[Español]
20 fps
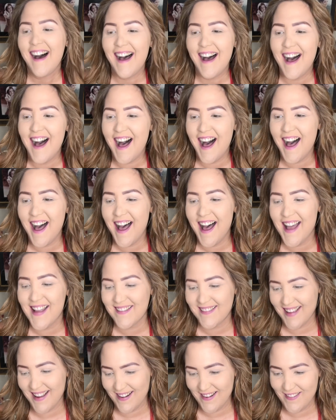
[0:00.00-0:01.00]

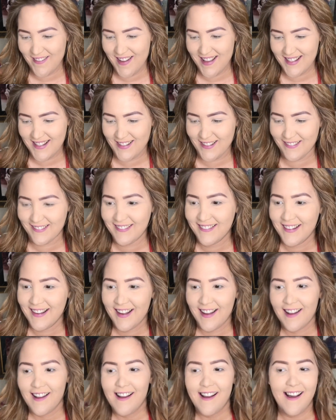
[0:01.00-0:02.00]
Ay, mira nomás tú.
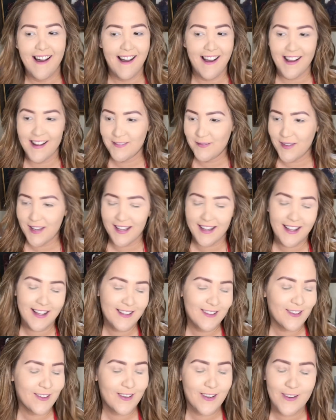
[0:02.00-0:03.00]
Ay,
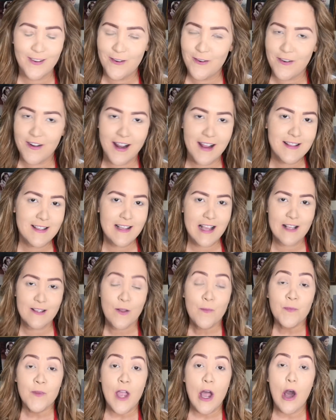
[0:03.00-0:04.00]
mijito, qué ocurrencias.
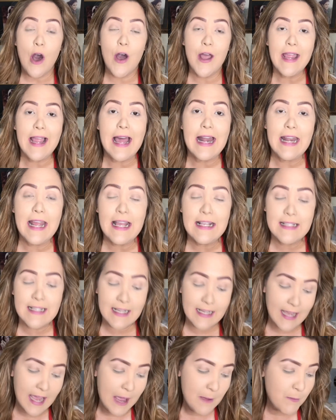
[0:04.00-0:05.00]
Oigan,
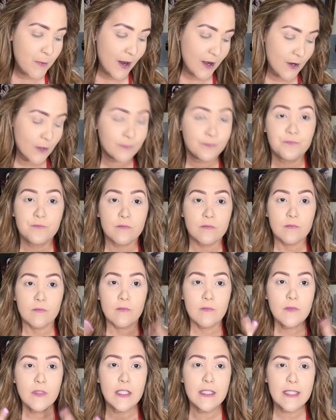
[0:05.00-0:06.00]
así que bueno,
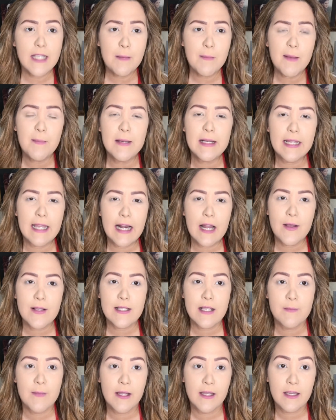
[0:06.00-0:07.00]
ya me apliqué la
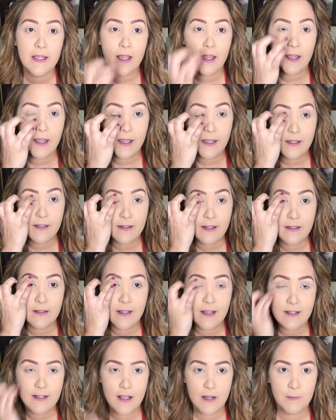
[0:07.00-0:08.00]
base de maquillaje,
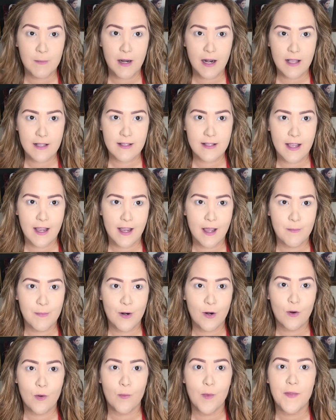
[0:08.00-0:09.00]
intenté hacerme la ceja,
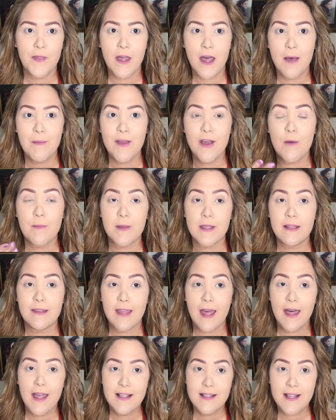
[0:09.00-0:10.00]
pero como andaba medio
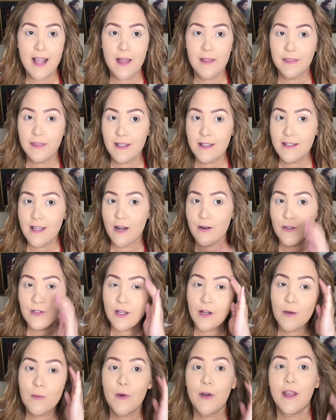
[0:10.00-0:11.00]
pintada desde antes, ya no
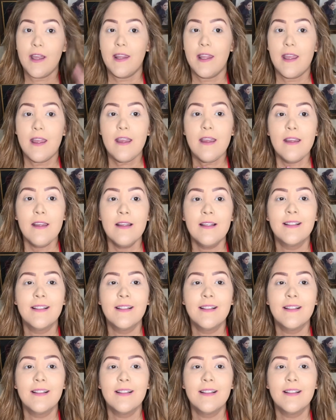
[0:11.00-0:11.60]
sé cómo quedé.